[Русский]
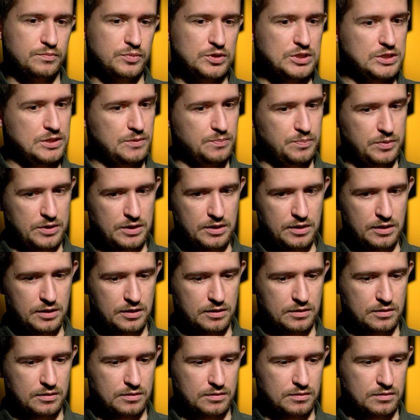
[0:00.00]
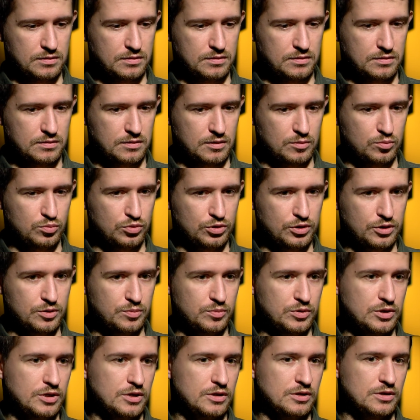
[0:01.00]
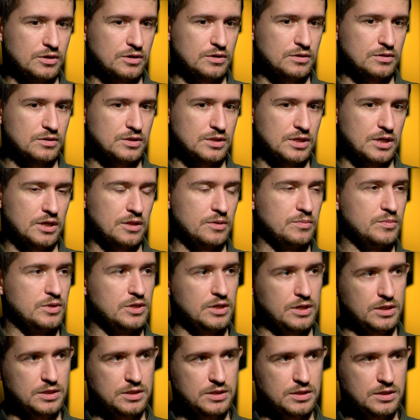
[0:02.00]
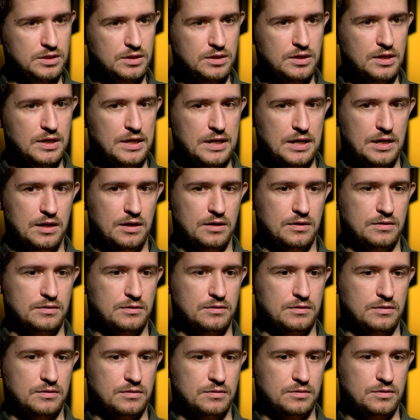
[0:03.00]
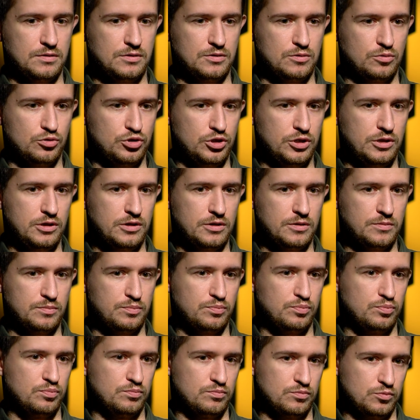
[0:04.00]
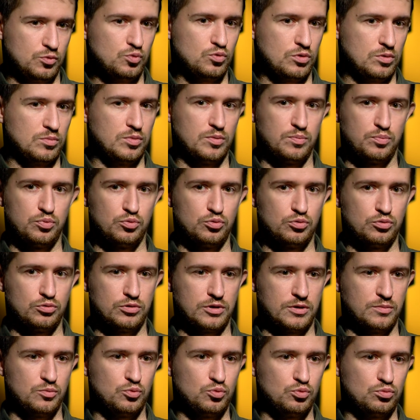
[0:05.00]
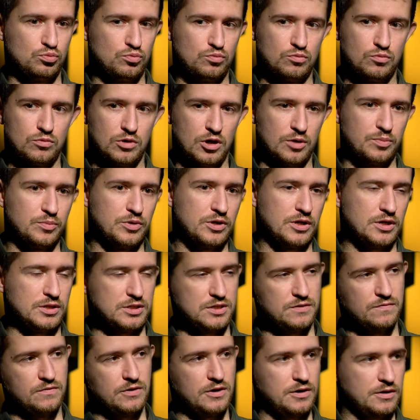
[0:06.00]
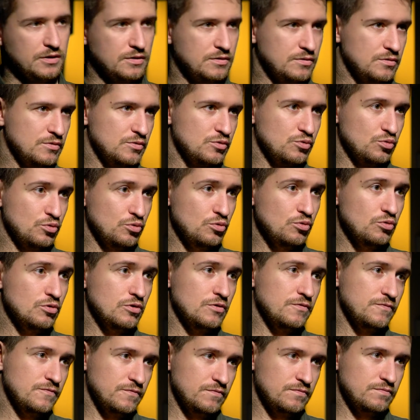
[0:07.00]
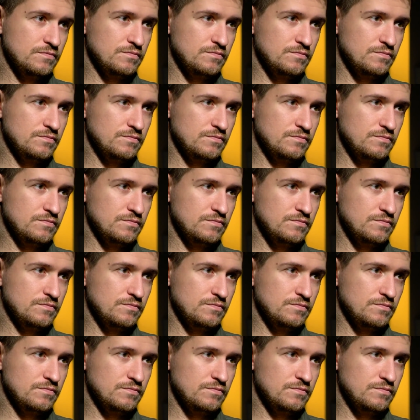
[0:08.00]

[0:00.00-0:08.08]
постепенно э, как бы их мнение стало меняться э, исключительно ну, как бы по тому, как меня отзывали с уроков,